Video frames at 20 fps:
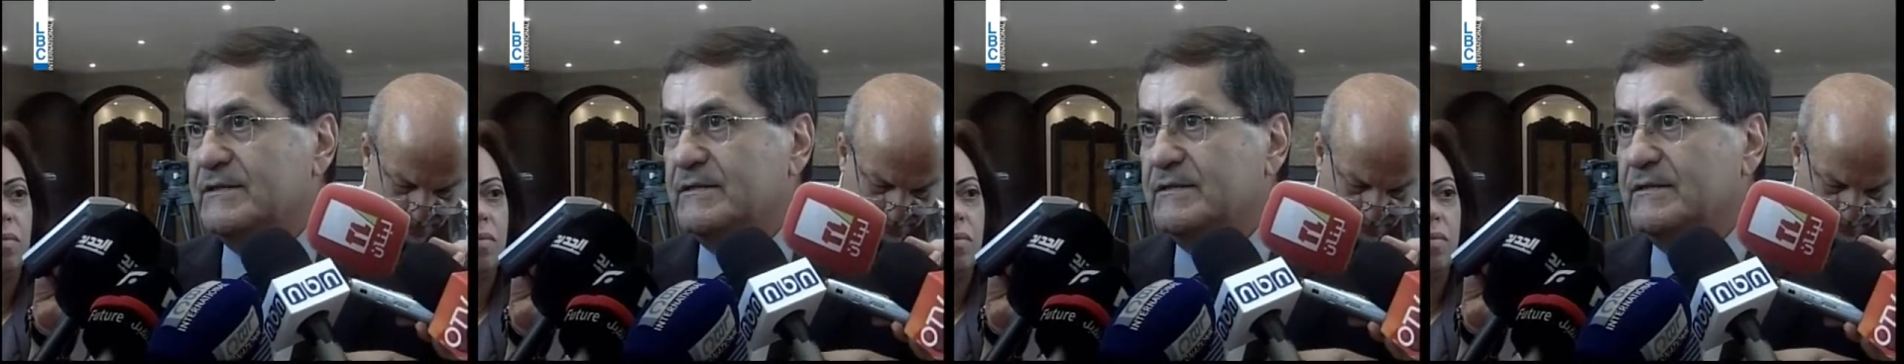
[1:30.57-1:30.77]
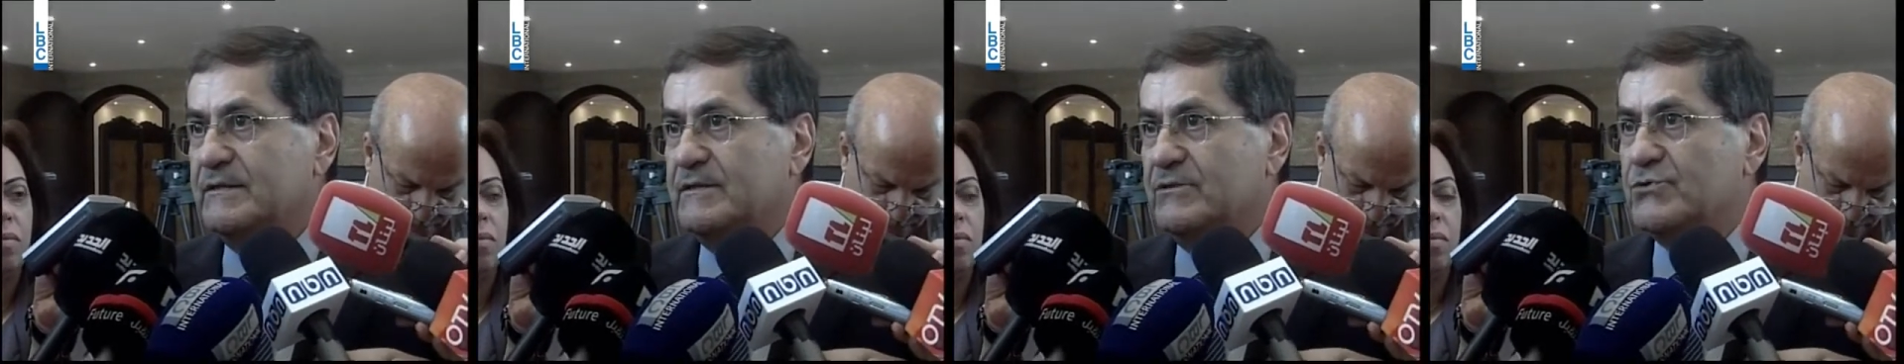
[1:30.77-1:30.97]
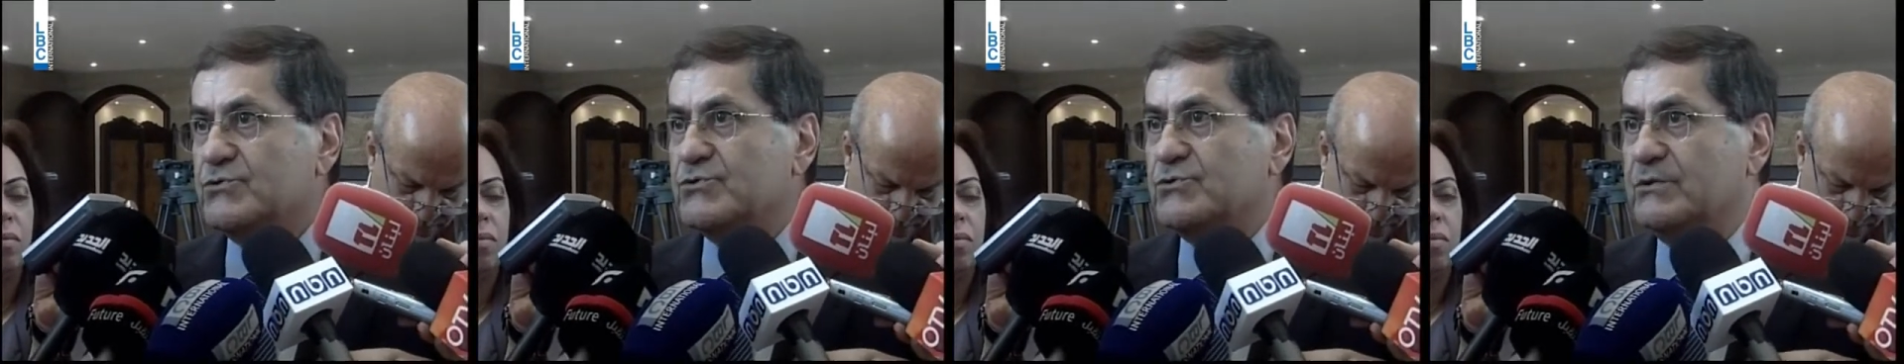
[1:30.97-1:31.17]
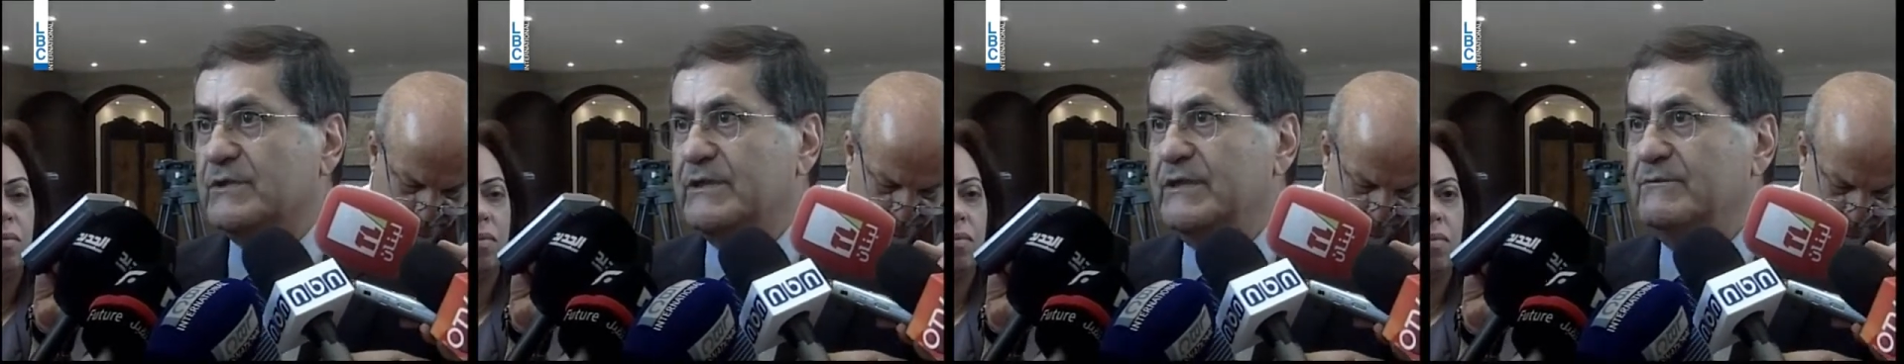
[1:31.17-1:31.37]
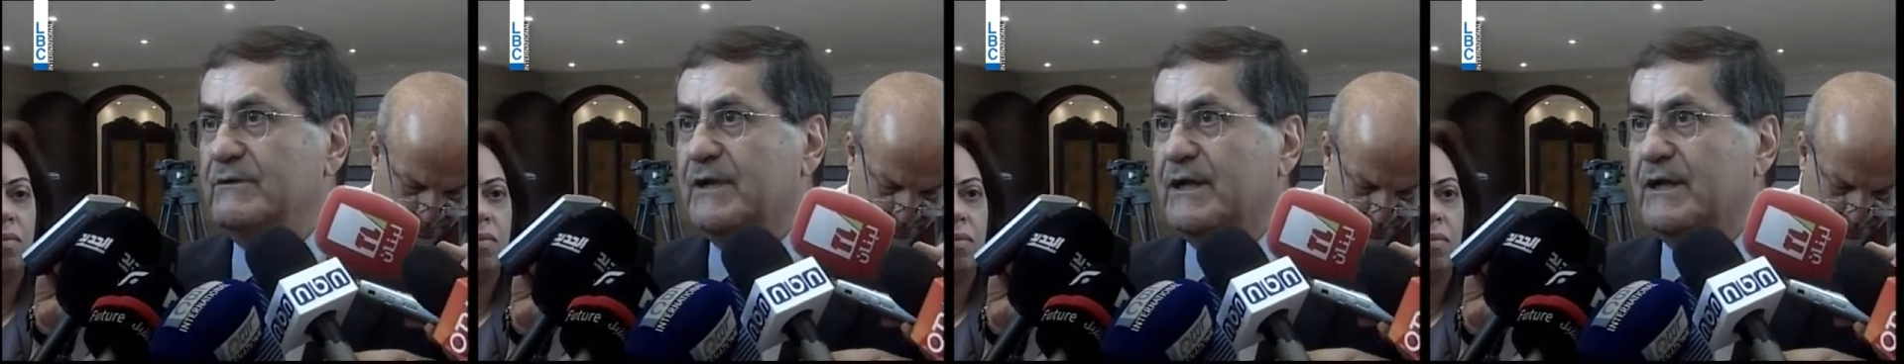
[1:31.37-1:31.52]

آه، دستوريه